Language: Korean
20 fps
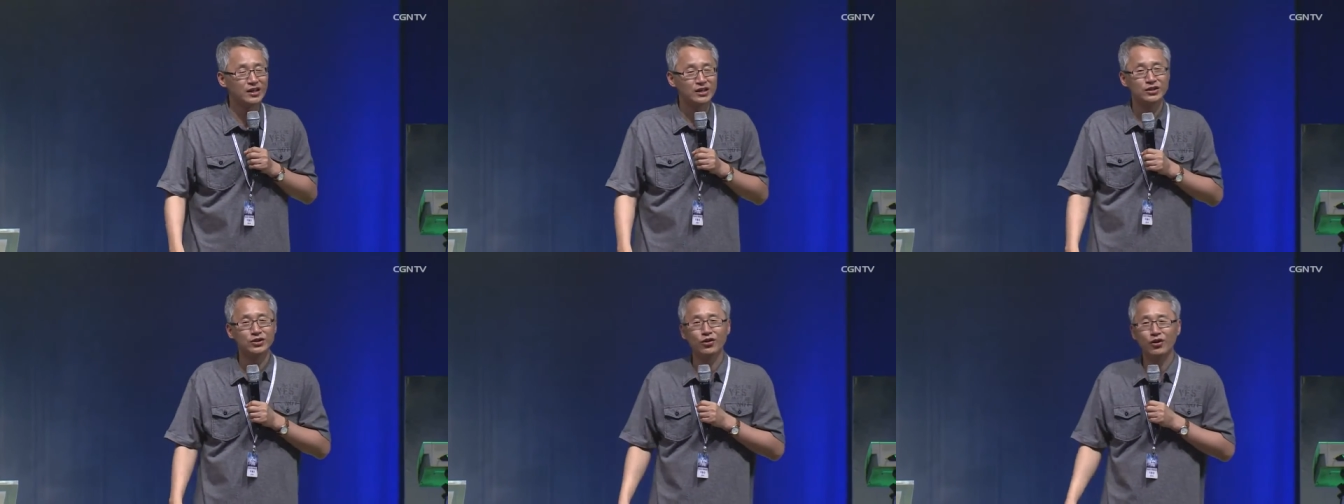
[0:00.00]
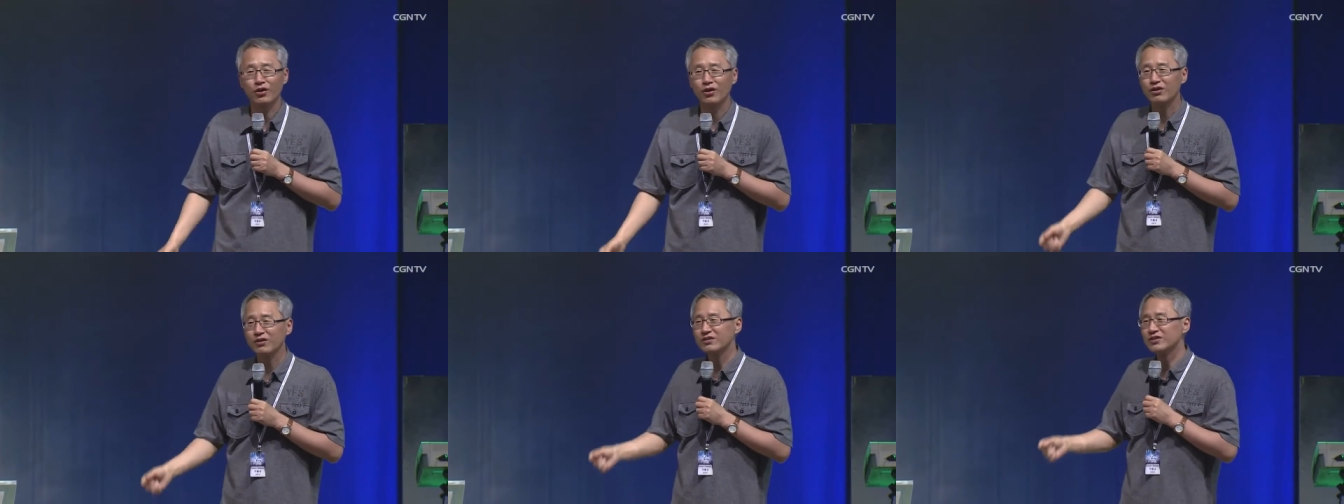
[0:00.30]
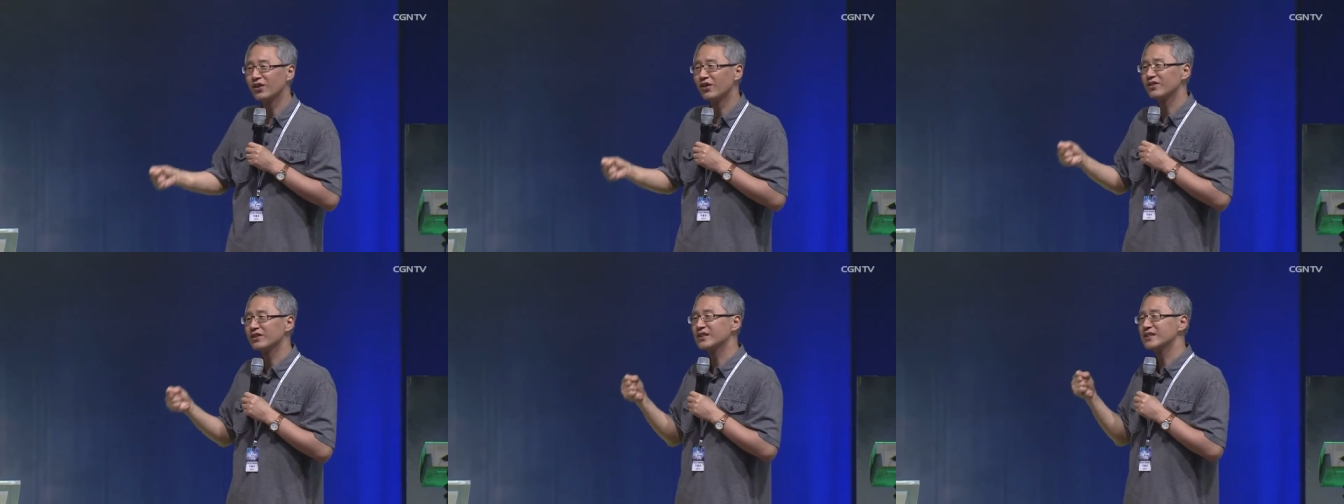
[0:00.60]
너,
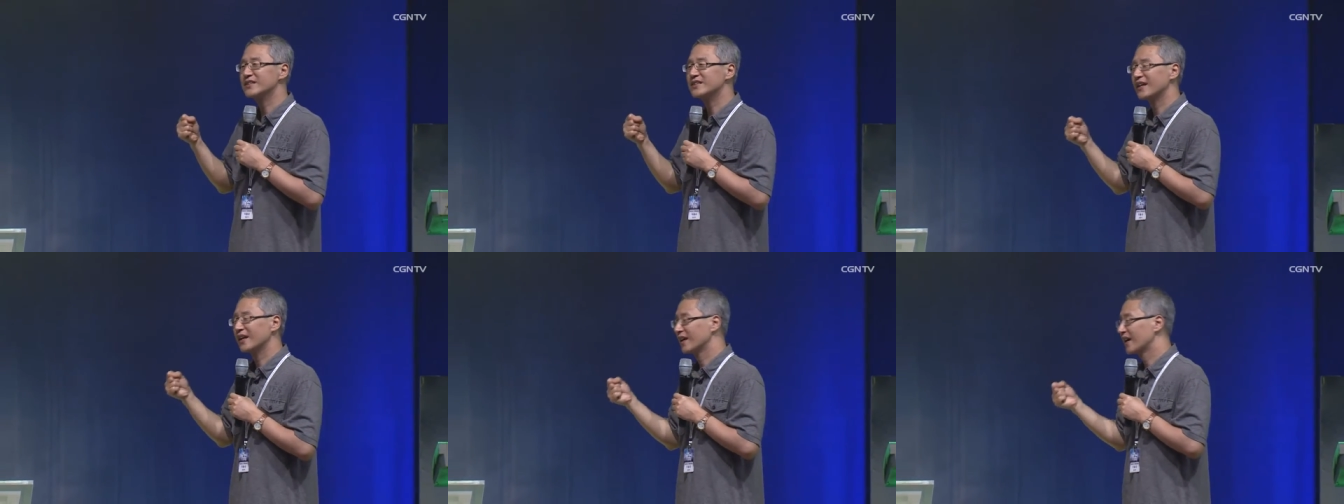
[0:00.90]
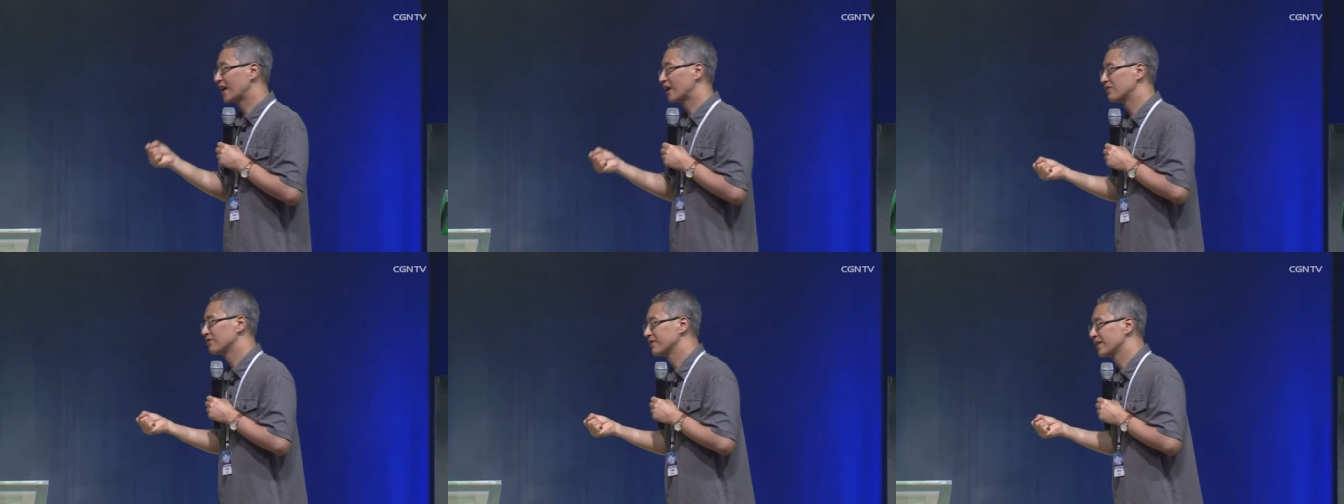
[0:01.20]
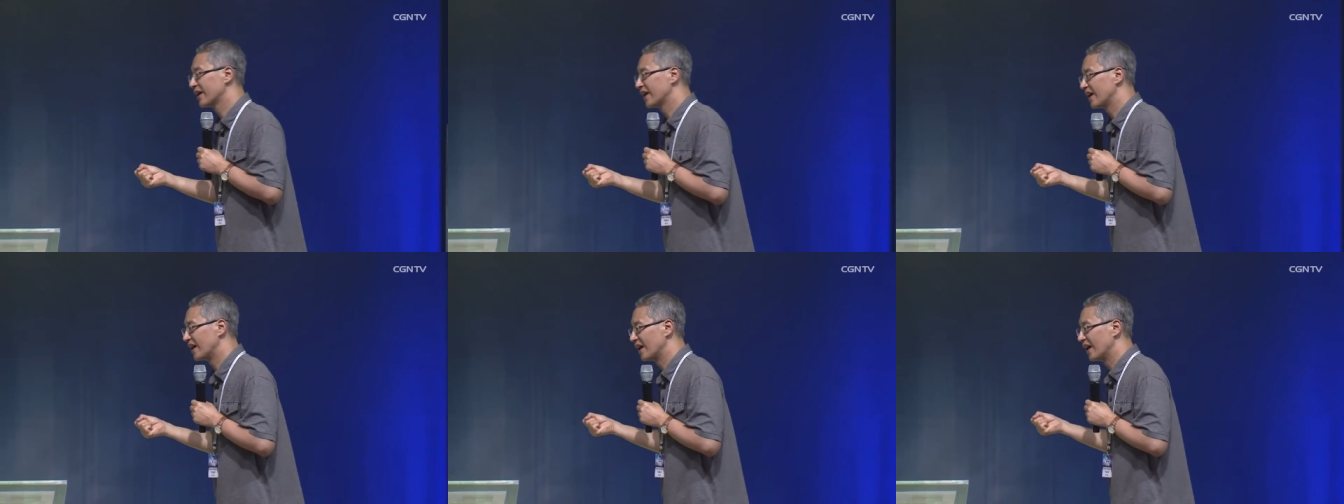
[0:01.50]
너의 인생
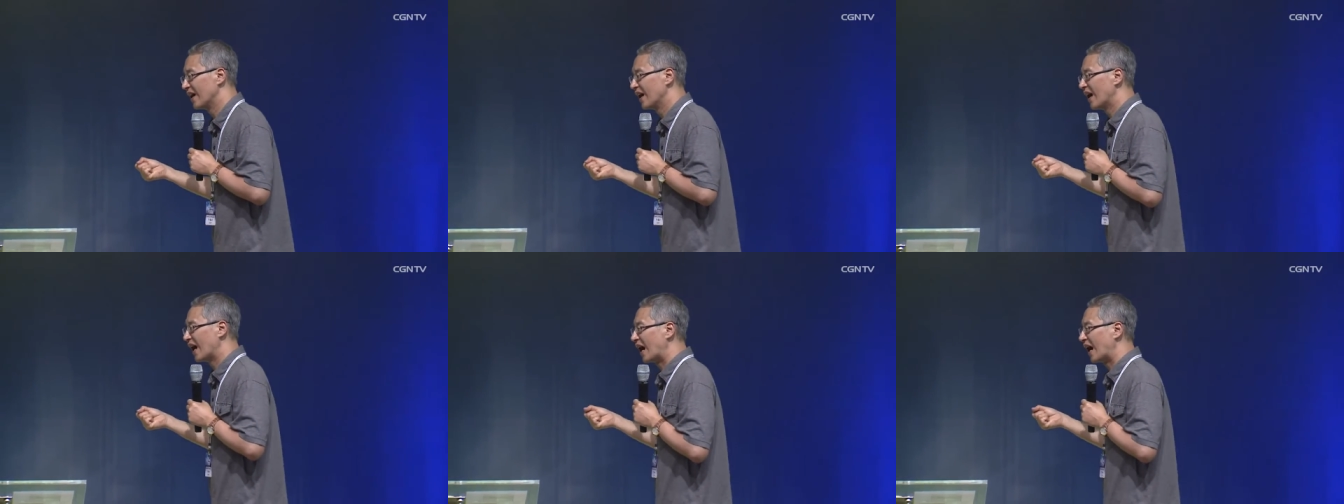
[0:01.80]
가운데